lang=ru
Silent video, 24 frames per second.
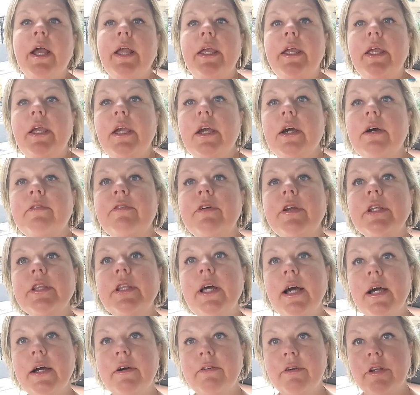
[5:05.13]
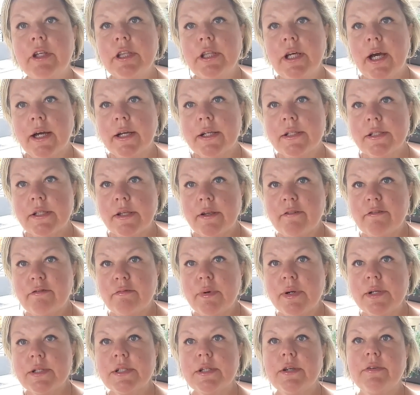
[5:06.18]
и в, реда в редакции в
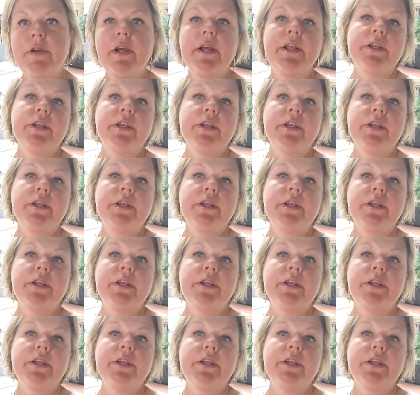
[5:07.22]
Москве